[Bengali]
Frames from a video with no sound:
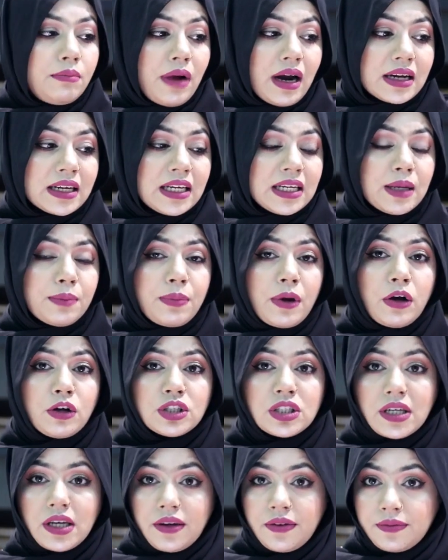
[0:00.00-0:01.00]
মার্কেটে
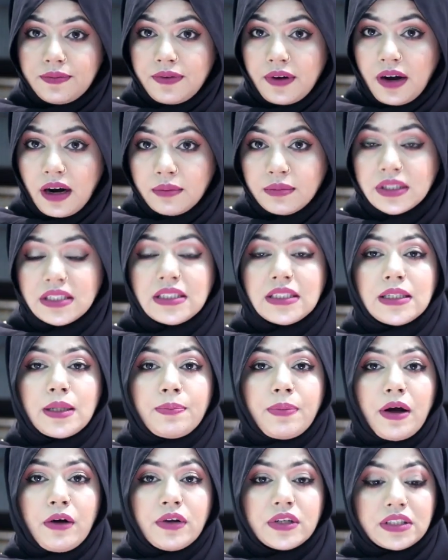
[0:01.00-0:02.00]
পাওয়া যায় ফার্মাসিতে
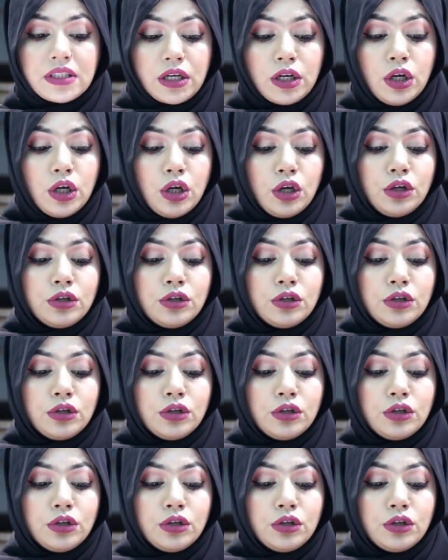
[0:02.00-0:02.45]
পাওয়া যায়